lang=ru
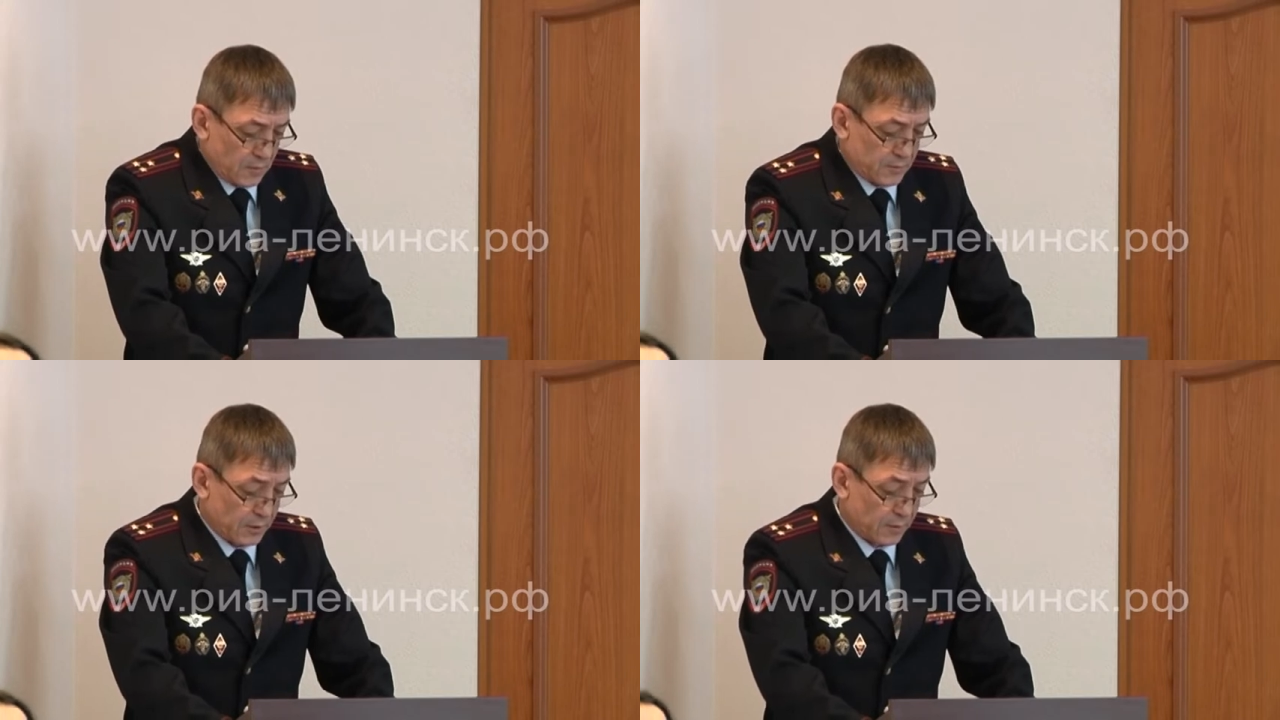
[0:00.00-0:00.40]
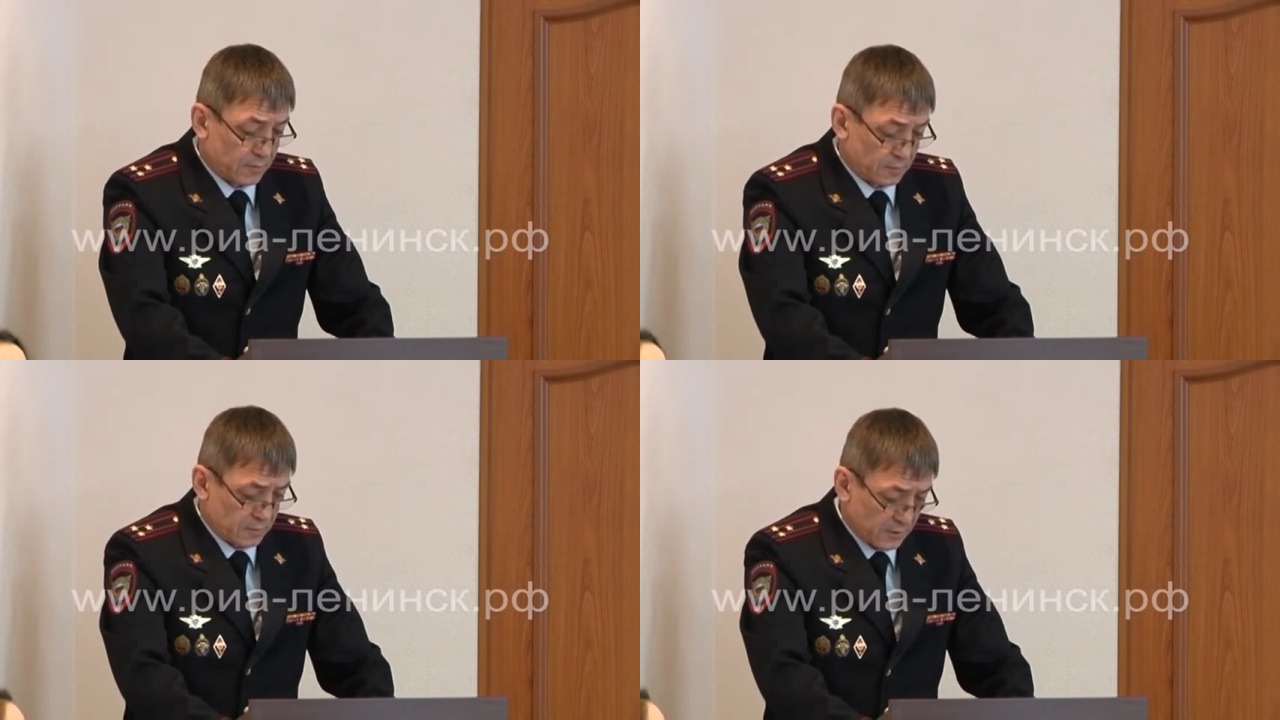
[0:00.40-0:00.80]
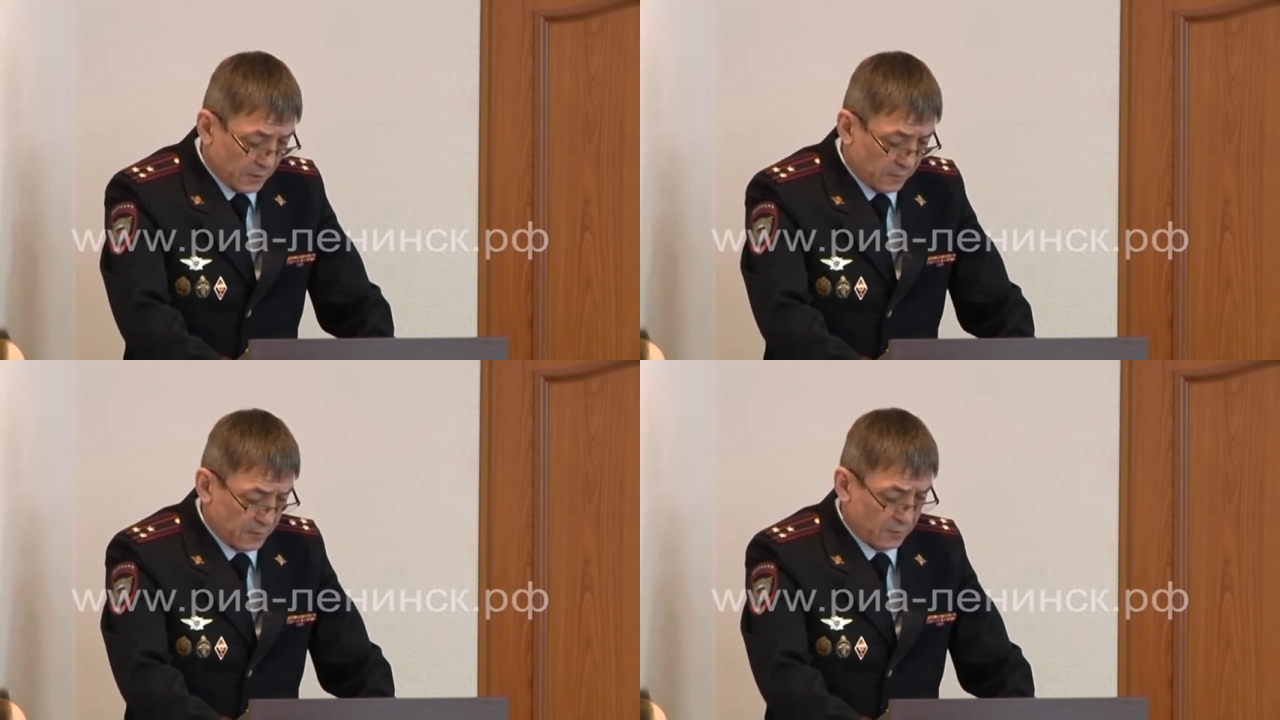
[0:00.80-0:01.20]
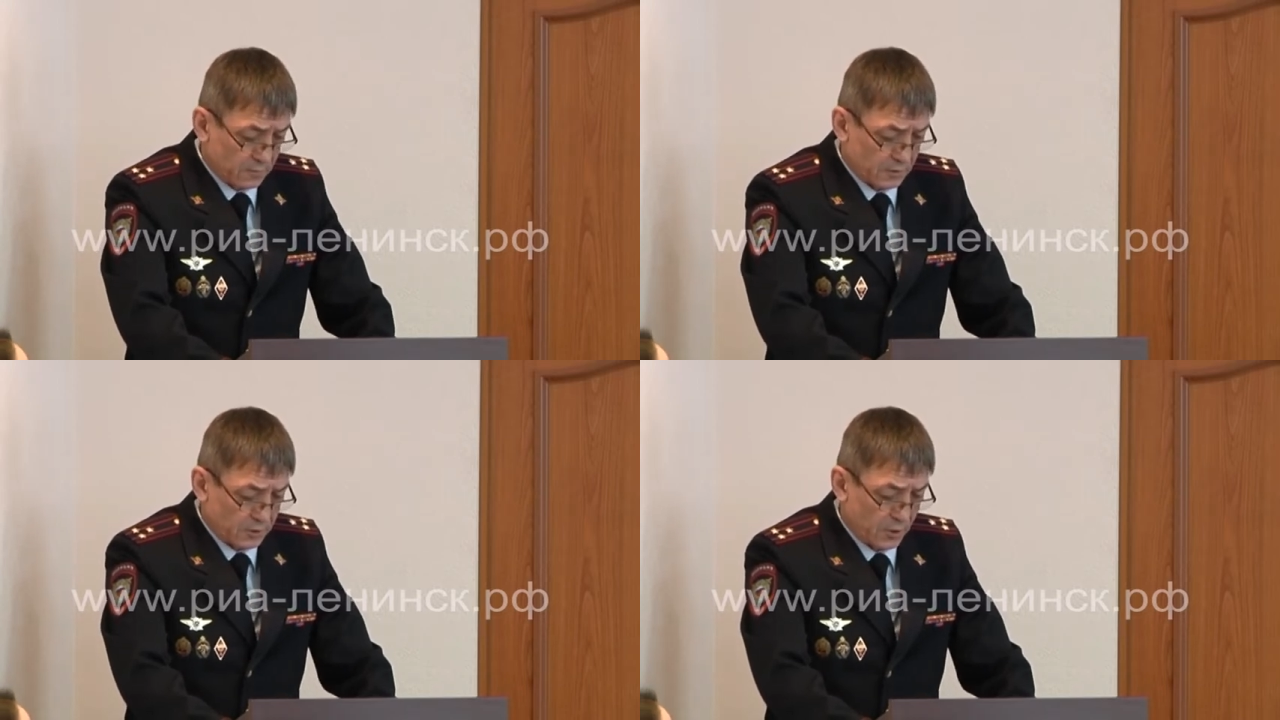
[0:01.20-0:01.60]

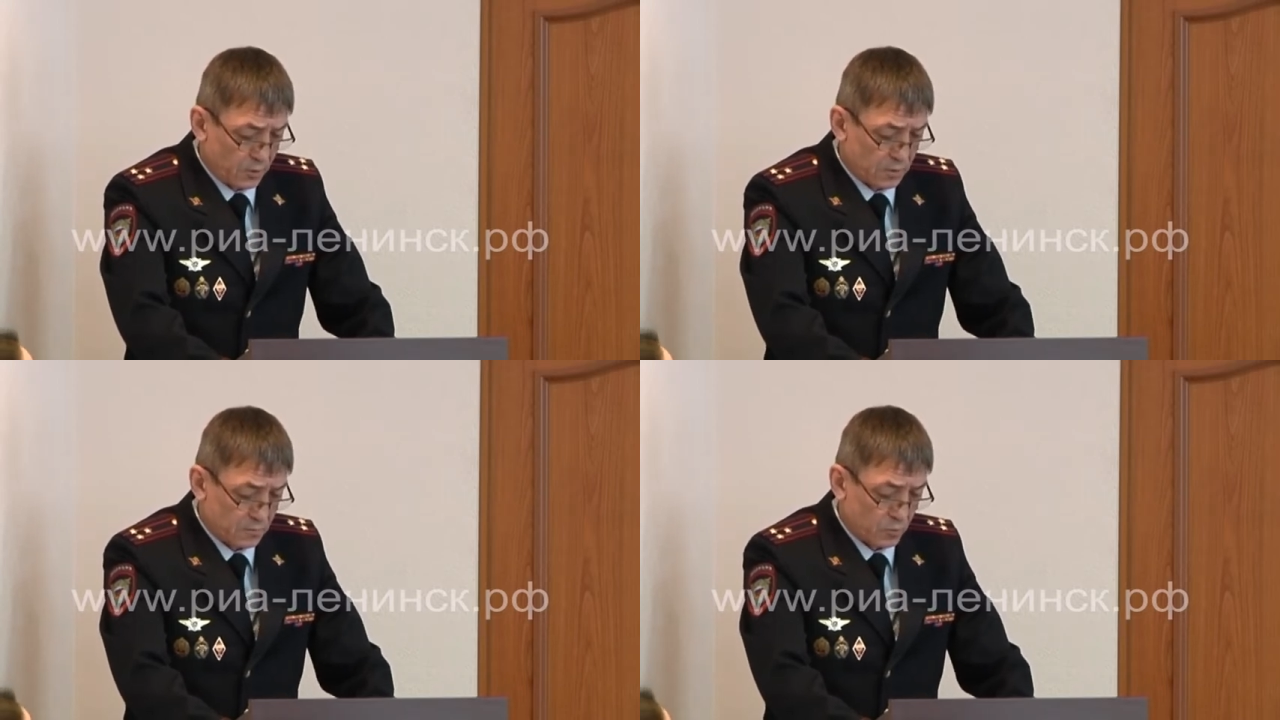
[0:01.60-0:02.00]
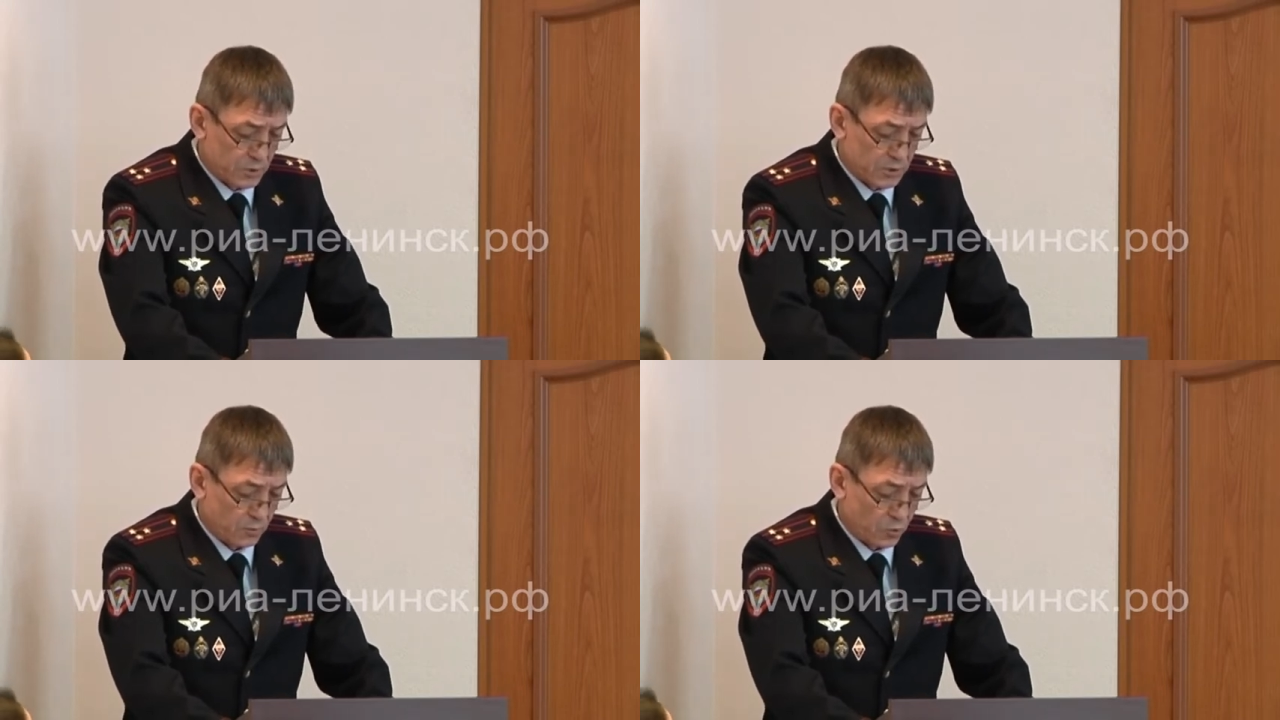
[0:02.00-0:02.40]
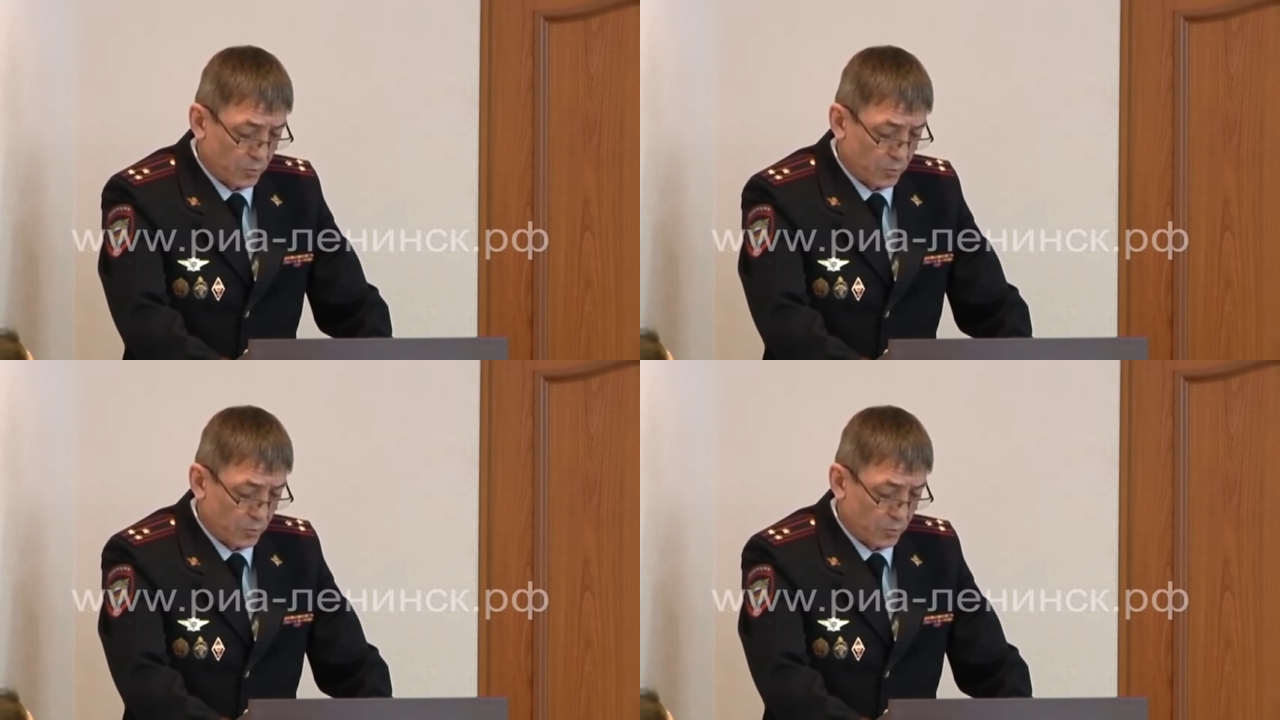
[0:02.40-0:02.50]
зарегистрировано три умышленных